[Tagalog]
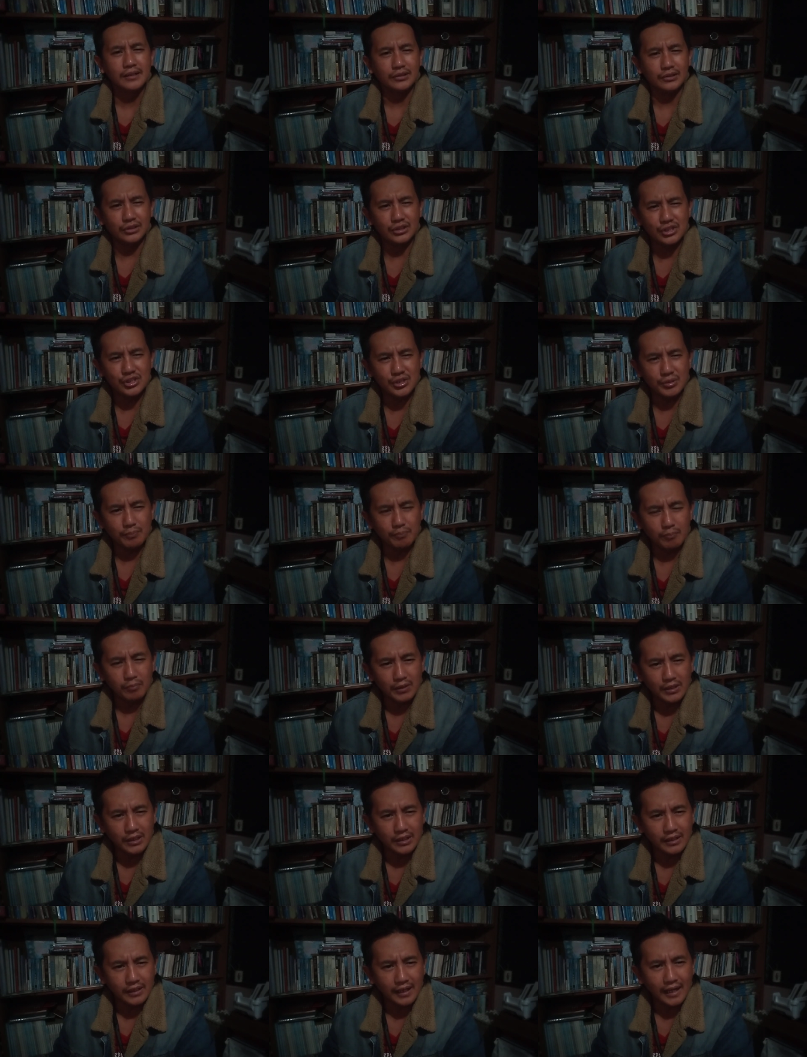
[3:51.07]

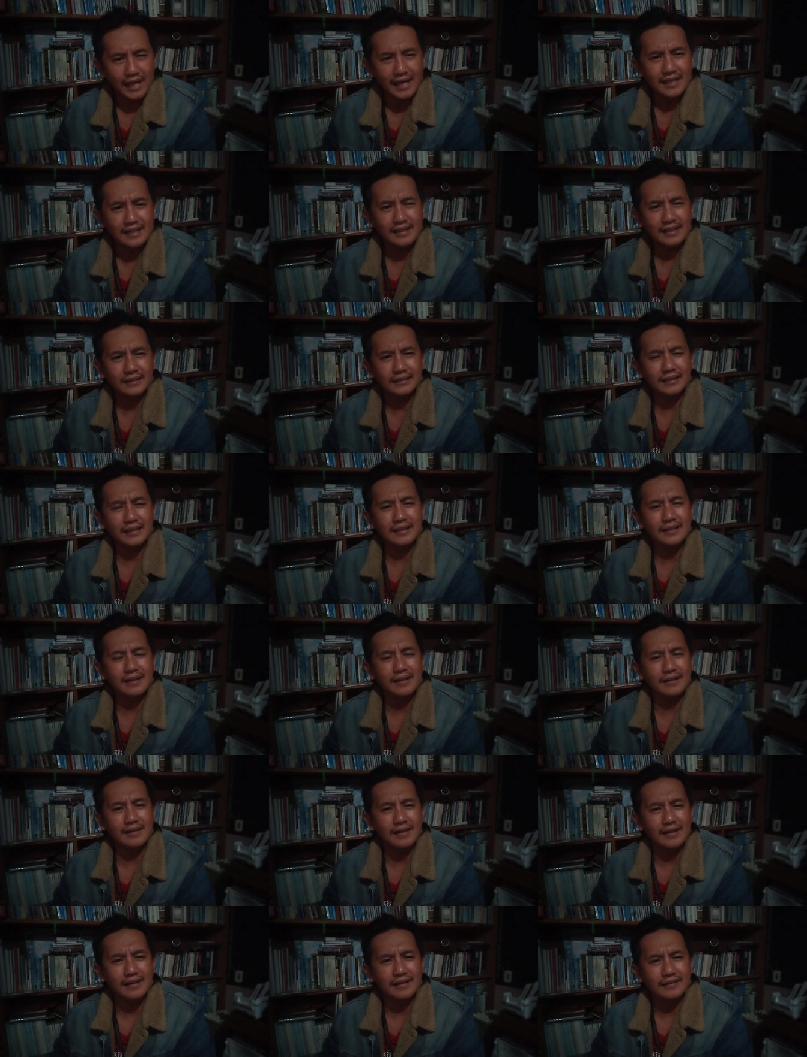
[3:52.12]
Disiplinaan na ti
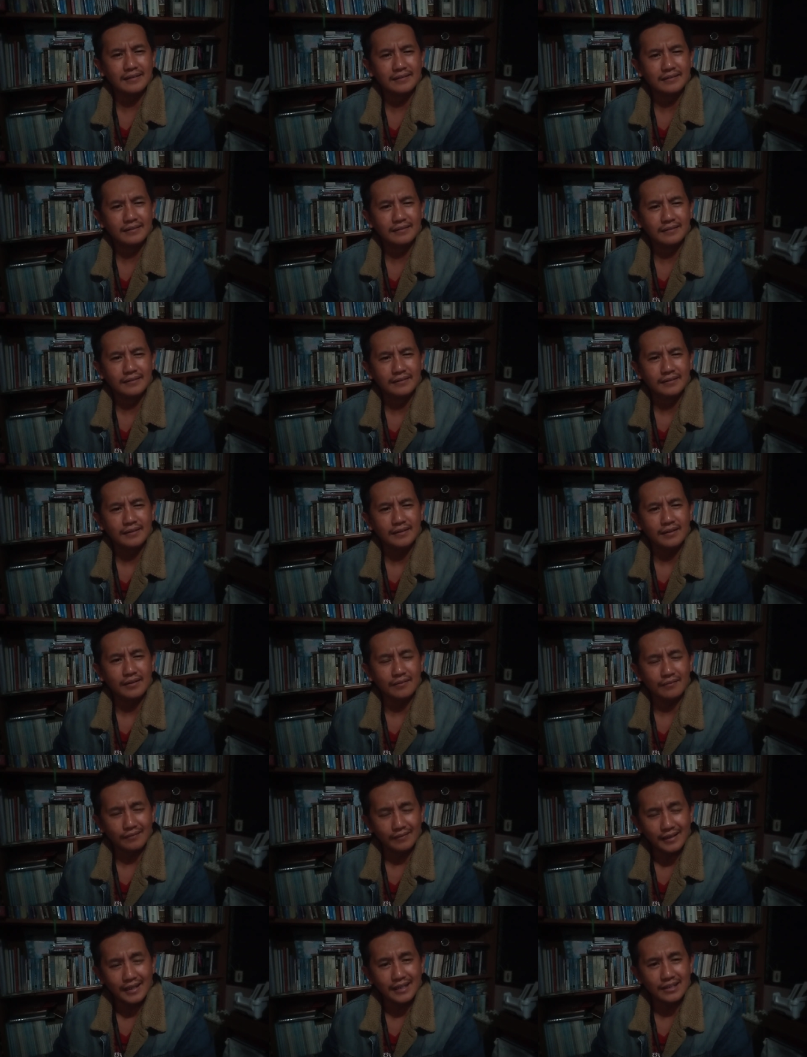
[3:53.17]
anak na.
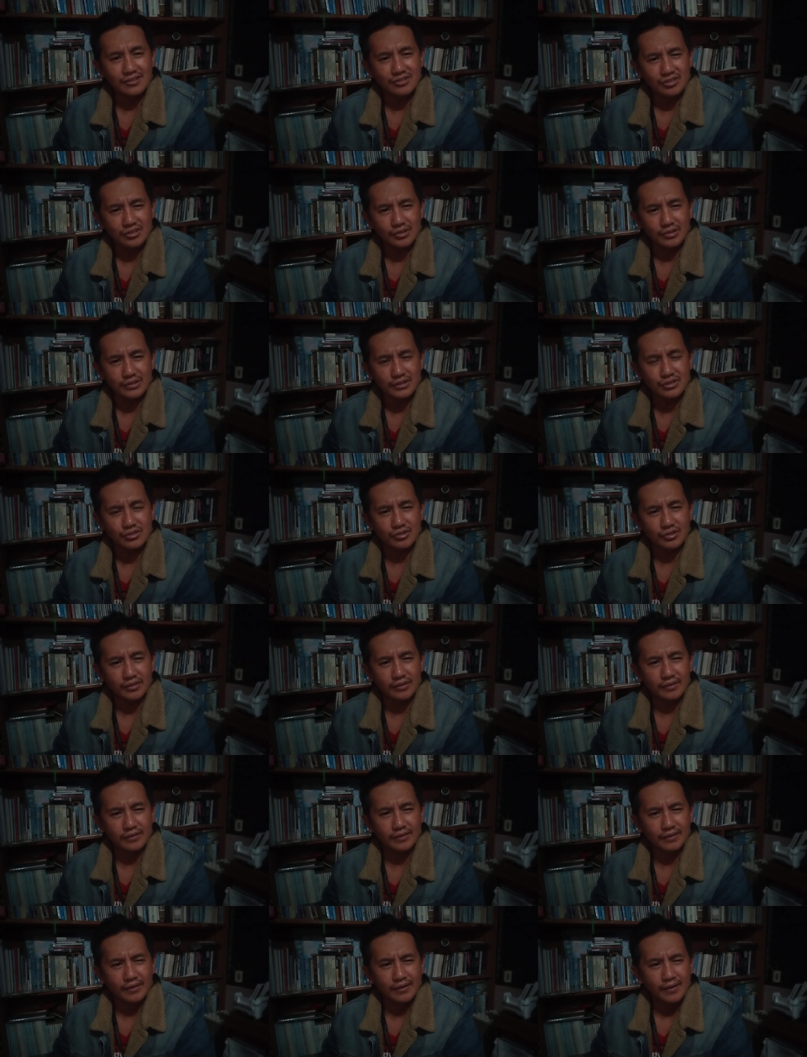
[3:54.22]
That is the
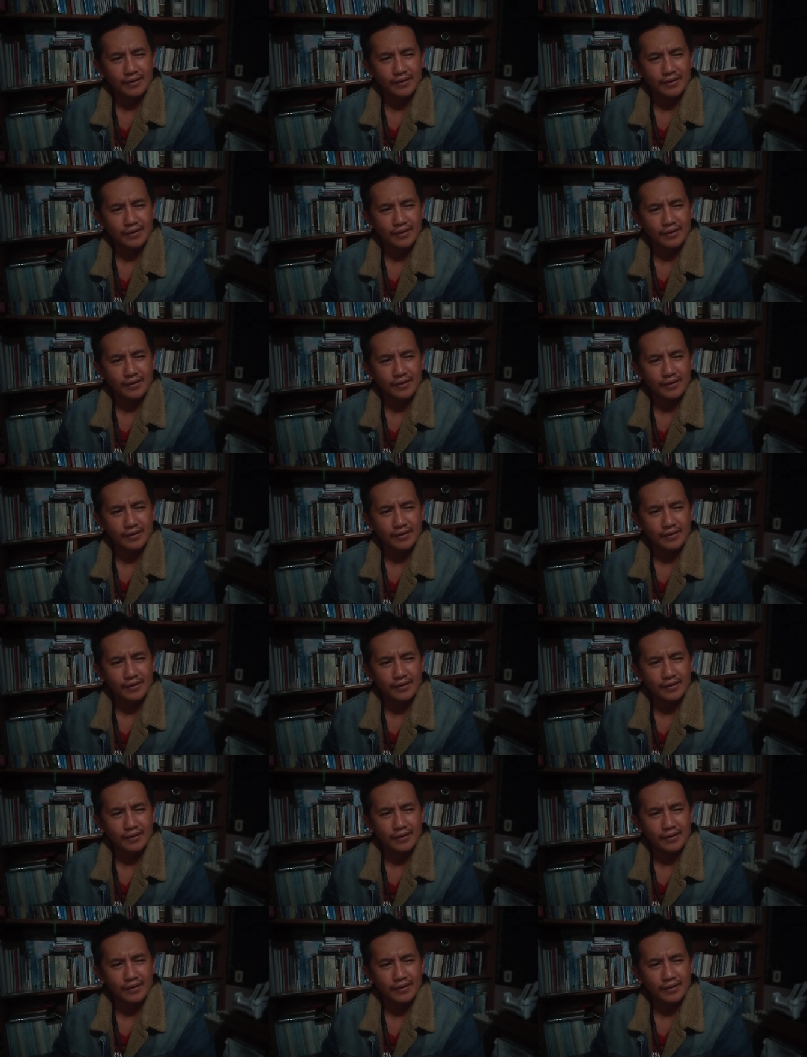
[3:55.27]
reason